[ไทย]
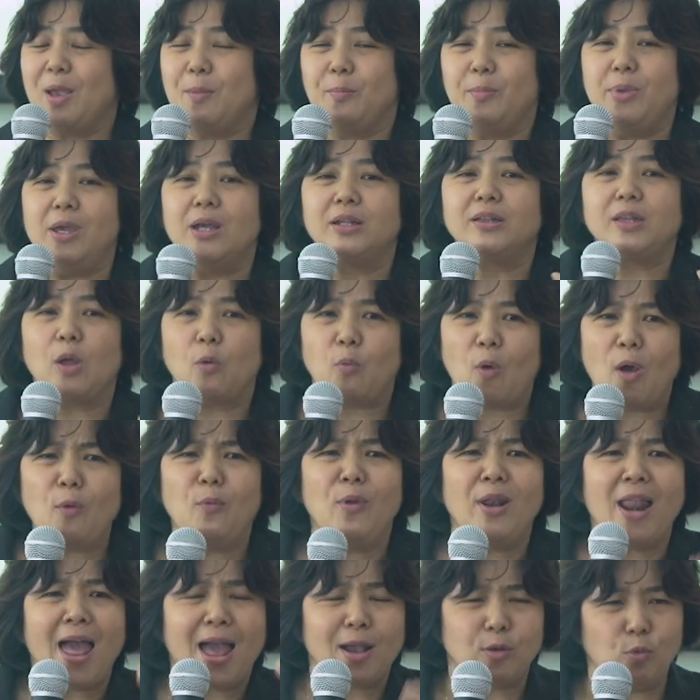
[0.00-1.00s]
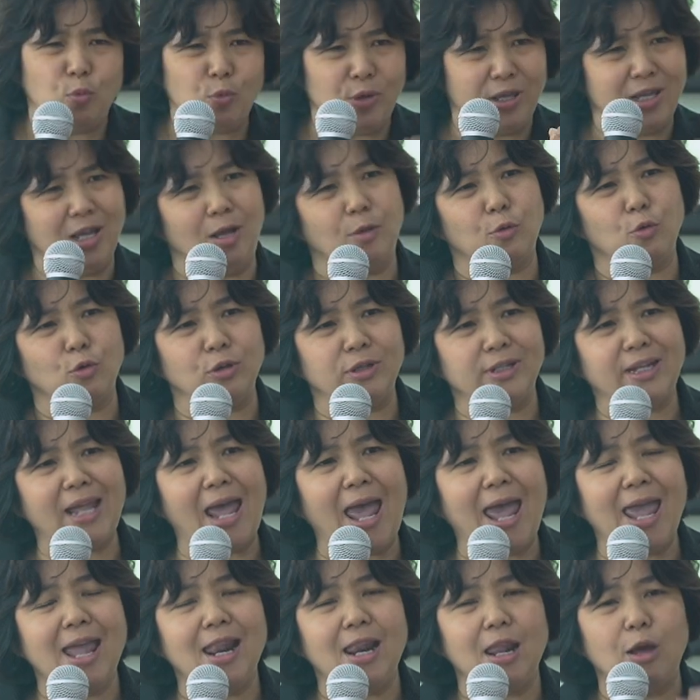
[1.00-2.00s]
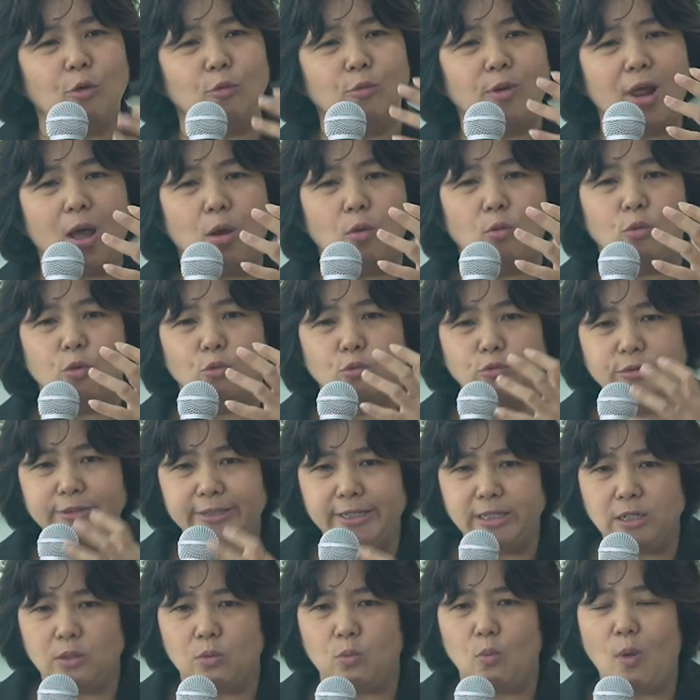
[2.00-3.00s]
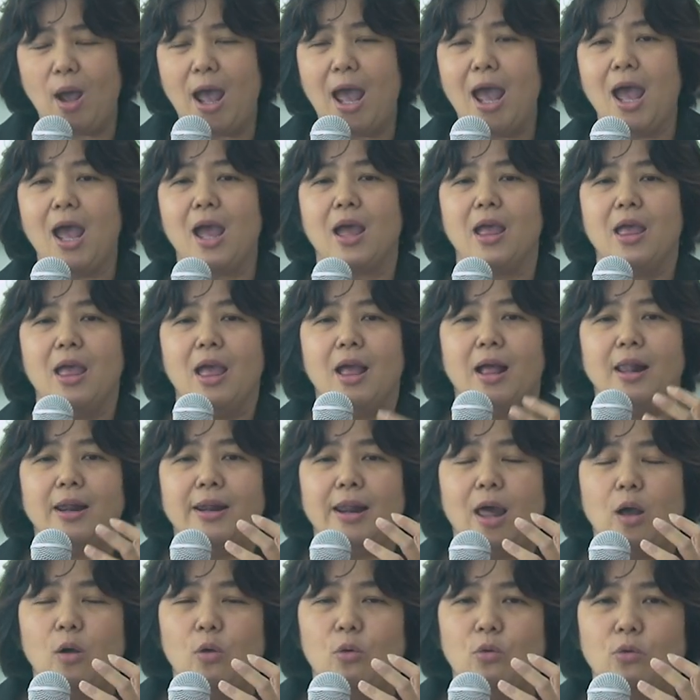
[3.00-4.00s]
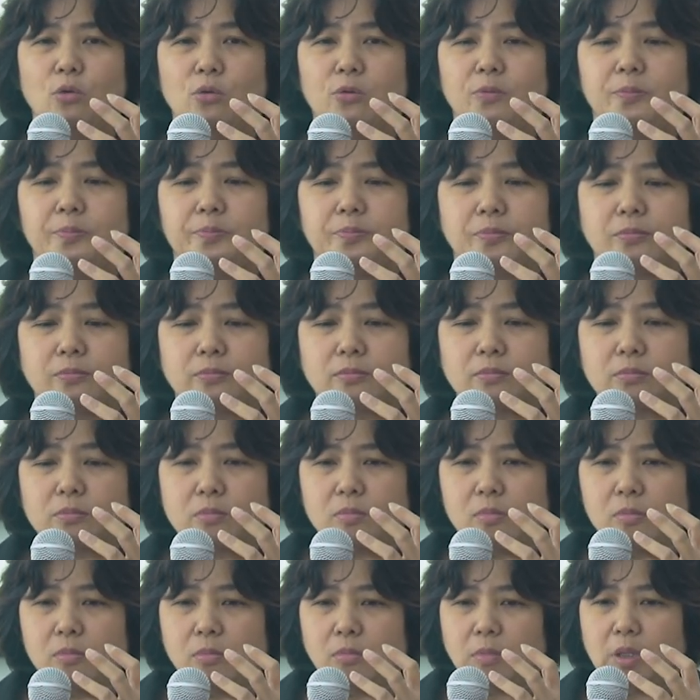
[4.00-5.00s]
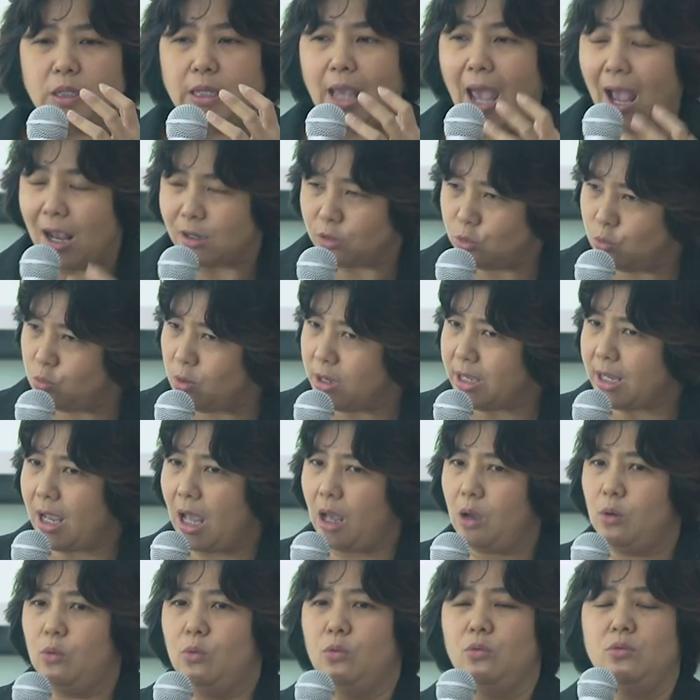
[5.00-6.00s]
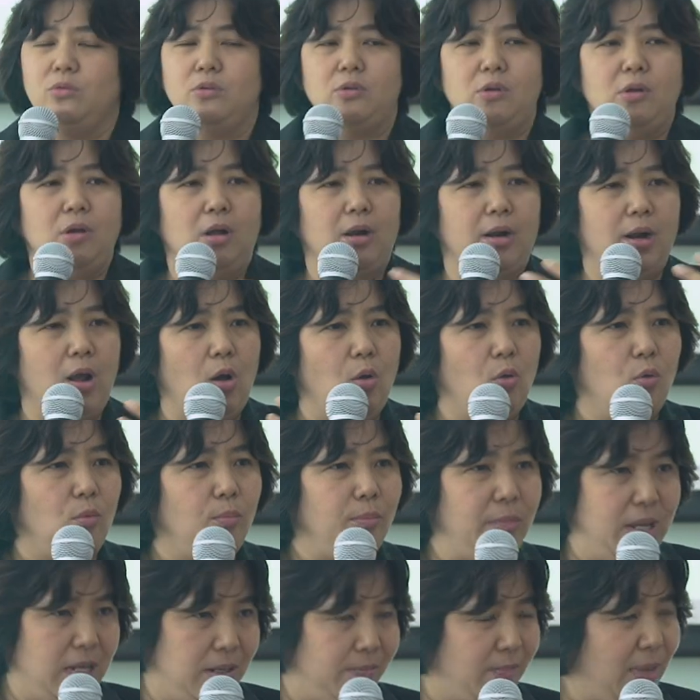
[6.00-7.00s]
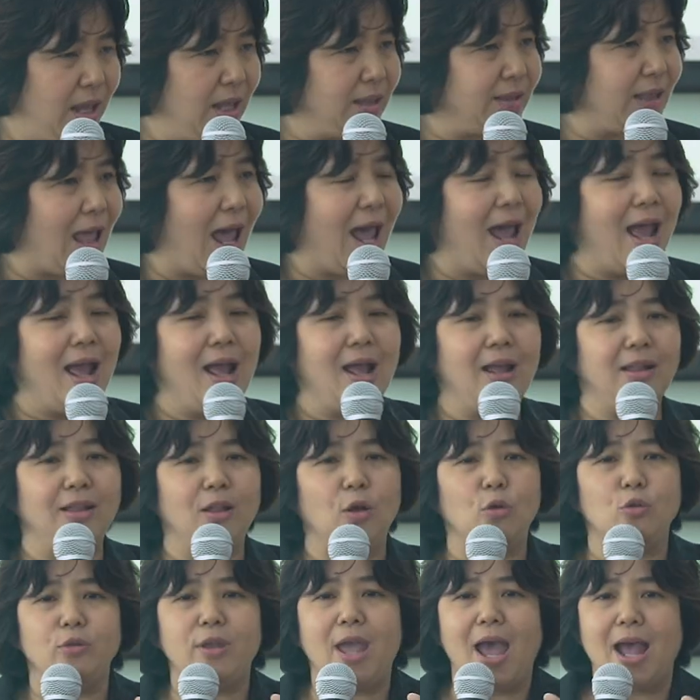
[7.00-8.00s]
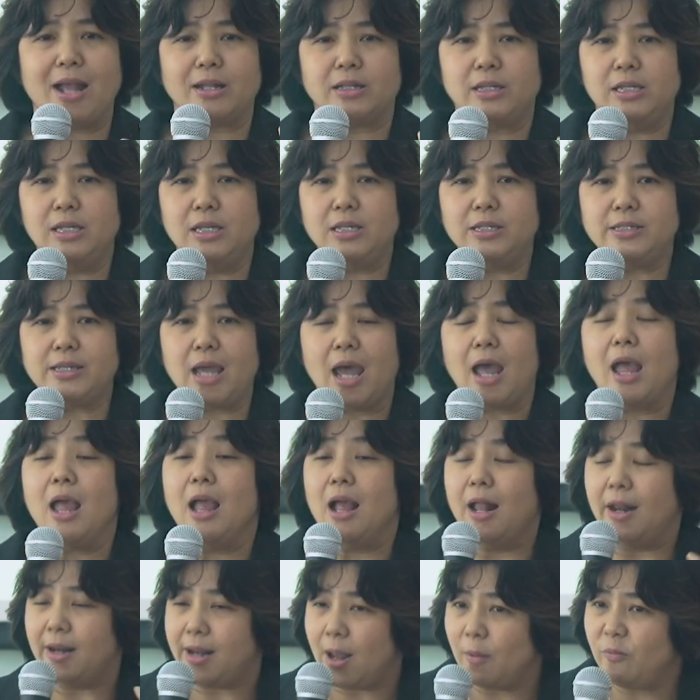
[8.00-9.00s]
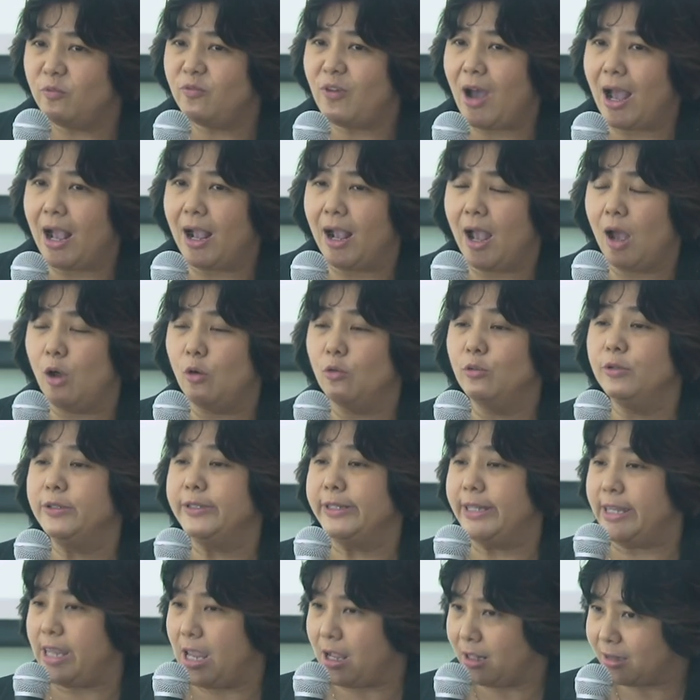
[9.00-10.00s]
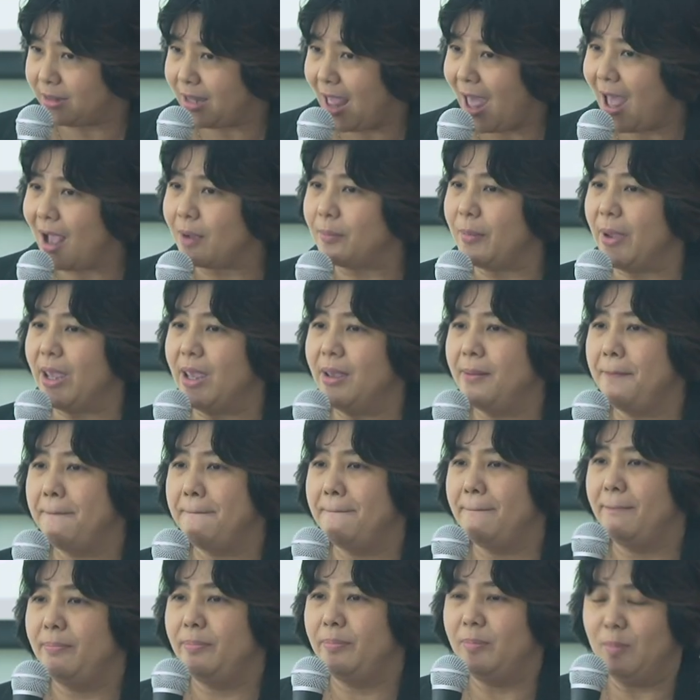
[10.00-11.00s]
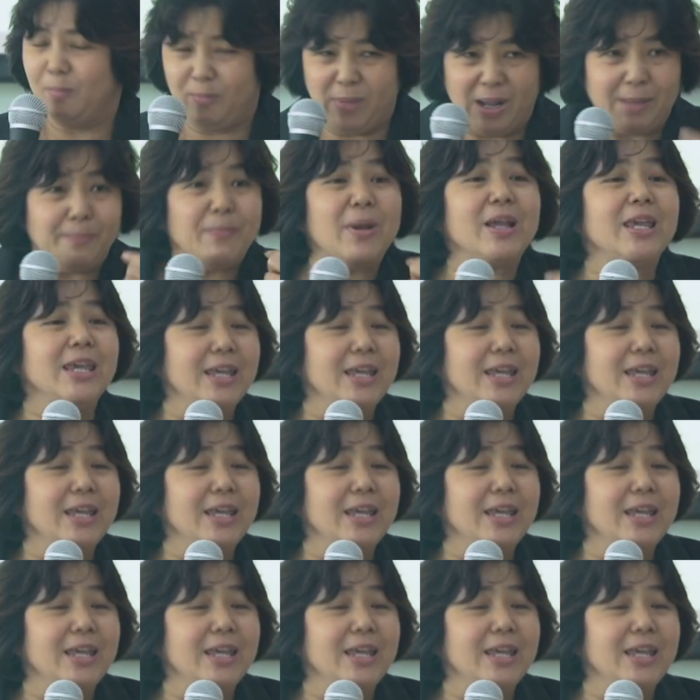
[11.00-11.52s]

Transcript: เพียงแต่ว่าเวลาคุยกับคนไข้แล้วเรารู้สึกว่าเราอยากช่วยเขาเรามีเมตตาเราอยากที่จะรับฟังเขาเสียงต่างไหมเหมือนเมื่อ